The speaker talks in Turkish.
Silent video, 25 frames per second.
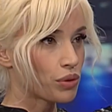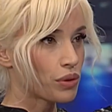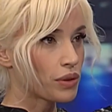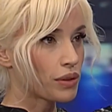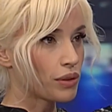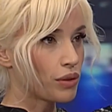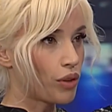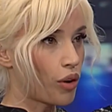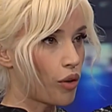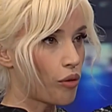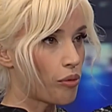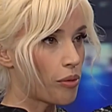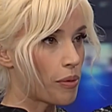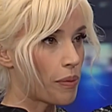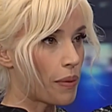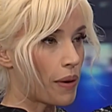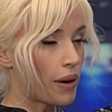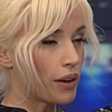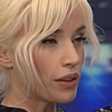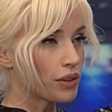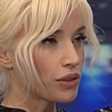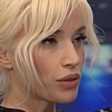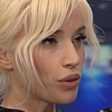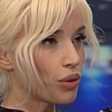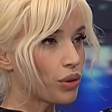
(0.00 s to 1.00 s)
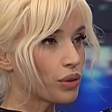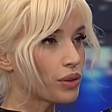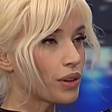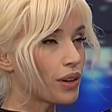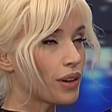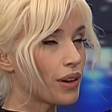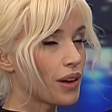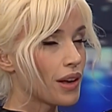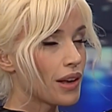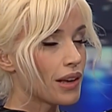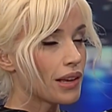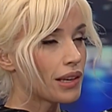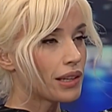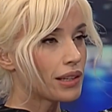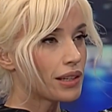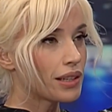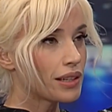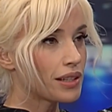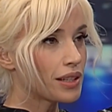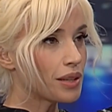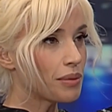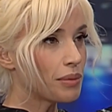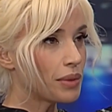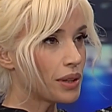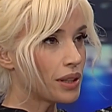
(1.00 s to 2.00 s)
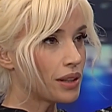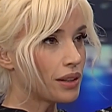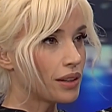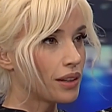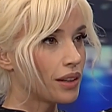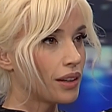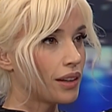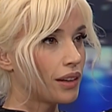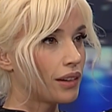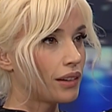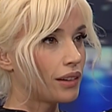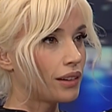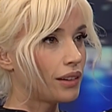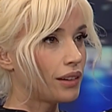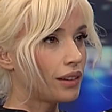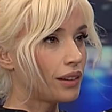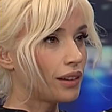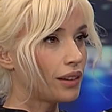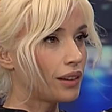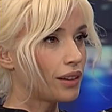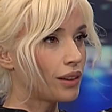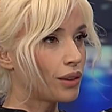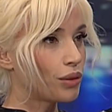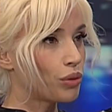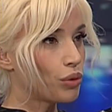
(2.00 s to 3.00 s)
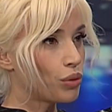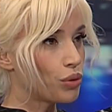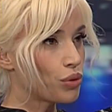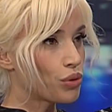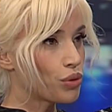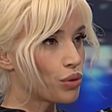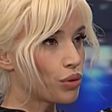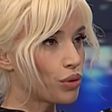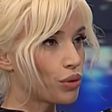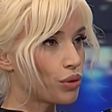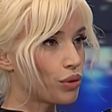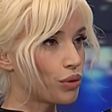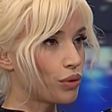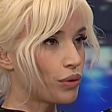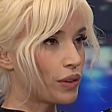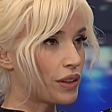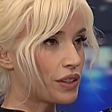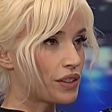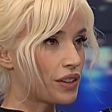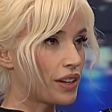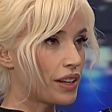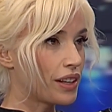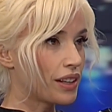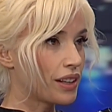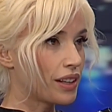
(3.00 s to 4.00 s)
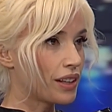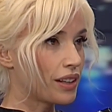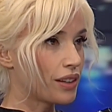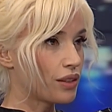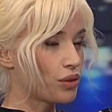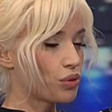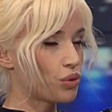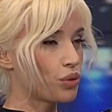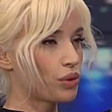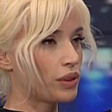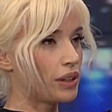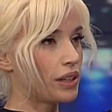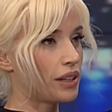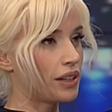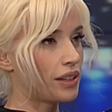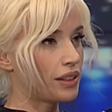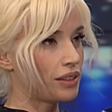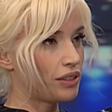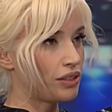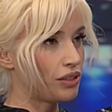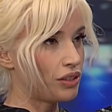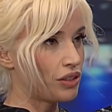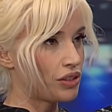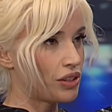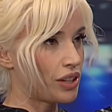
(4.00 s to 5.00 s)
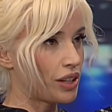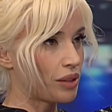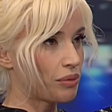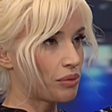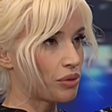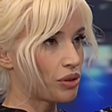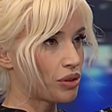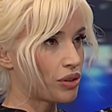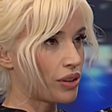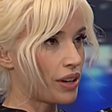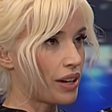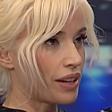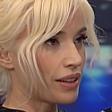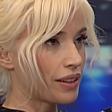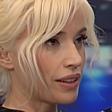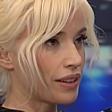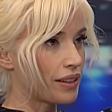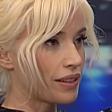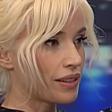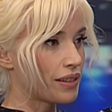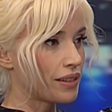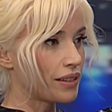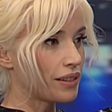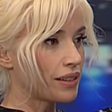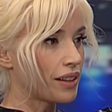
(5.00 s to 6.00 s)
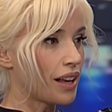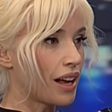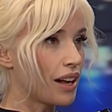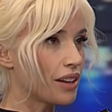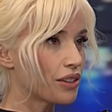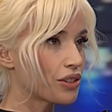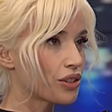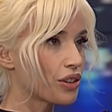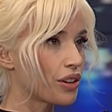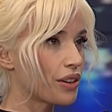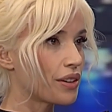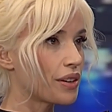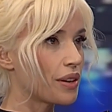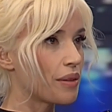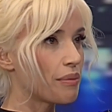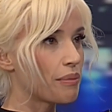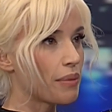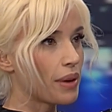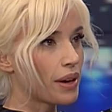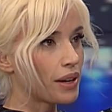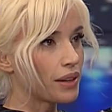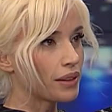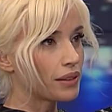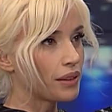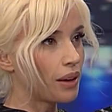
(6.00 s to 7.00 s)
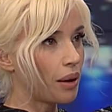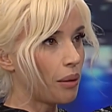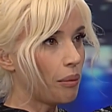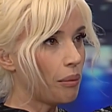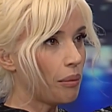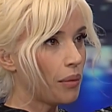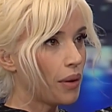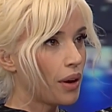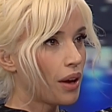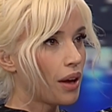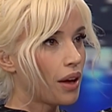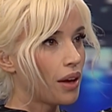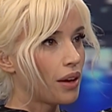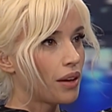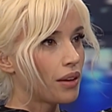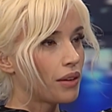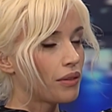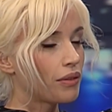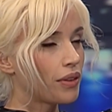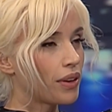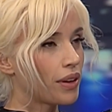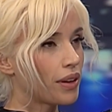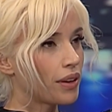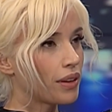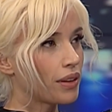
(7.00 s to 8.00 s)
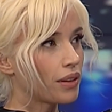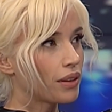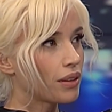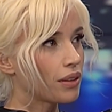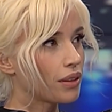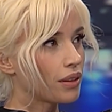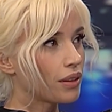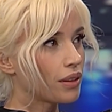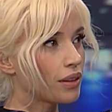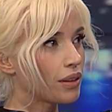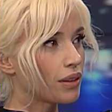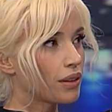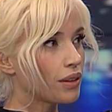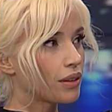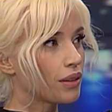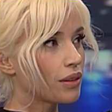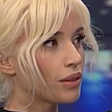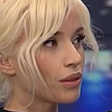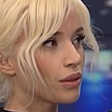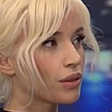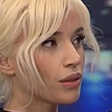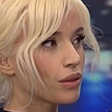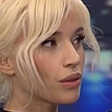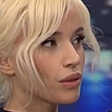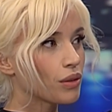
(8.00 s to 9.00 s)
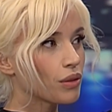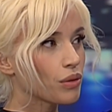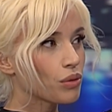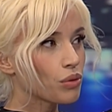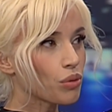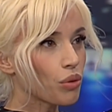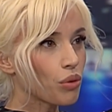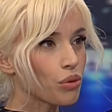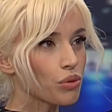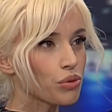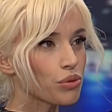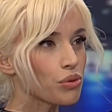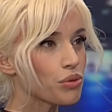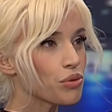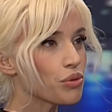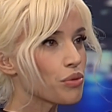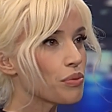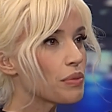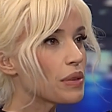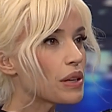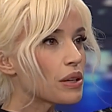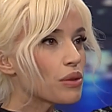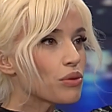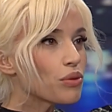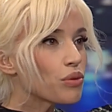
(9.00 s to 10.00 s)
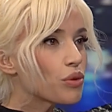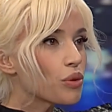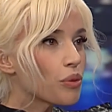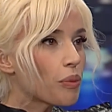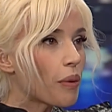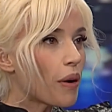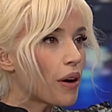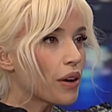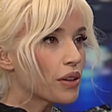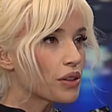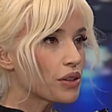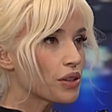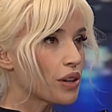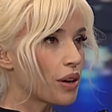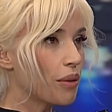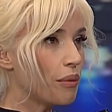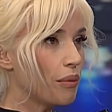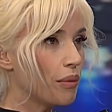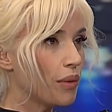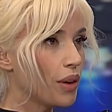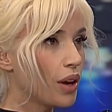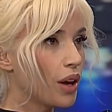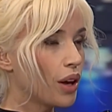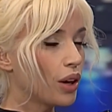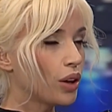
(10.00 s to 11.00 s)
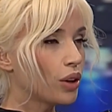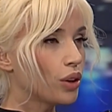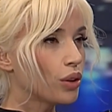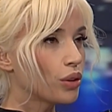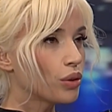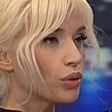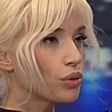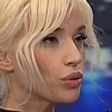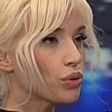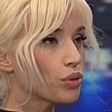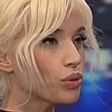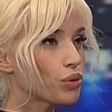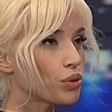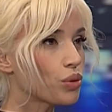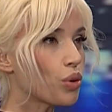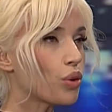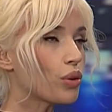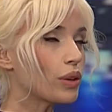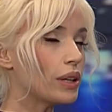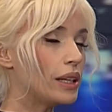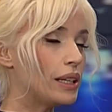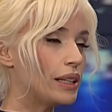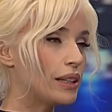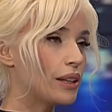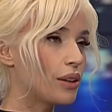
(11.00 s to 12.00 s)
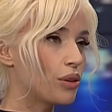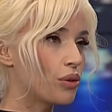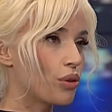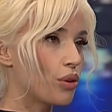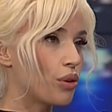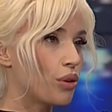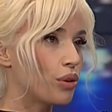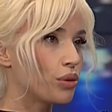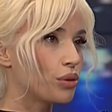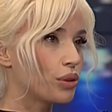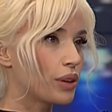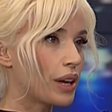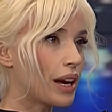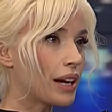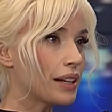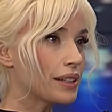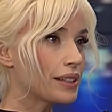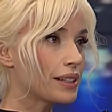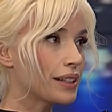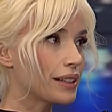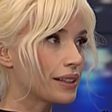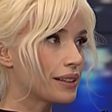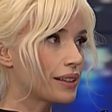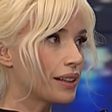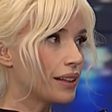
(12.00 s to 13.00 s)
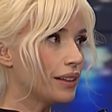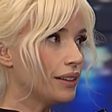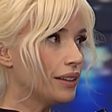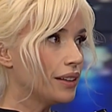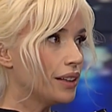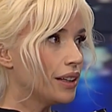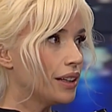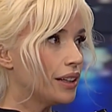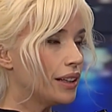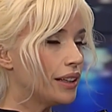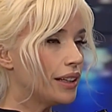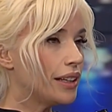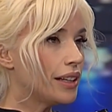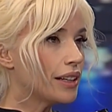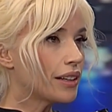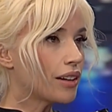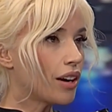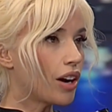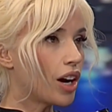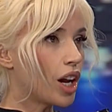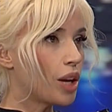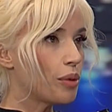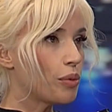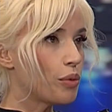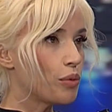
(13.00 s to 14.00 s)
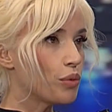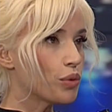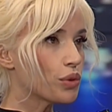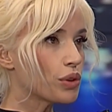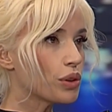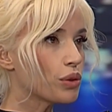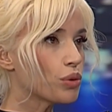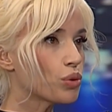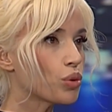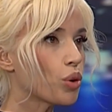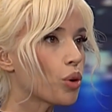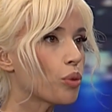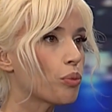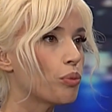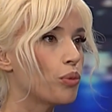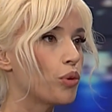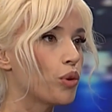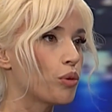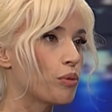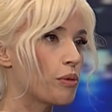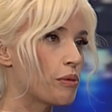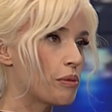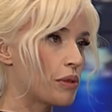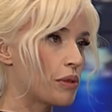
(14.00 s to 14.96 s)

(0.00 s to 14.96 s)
Slow bir parça. Orada sesimin e, gücü ve rengi çok dikkatini çekmişti herkesin. Gel Çarem, Be Adam ve e, Son Söz'ün bir sürü parçam çok ilgi gördü. Gerçekten ilk albüm için çok büyük bir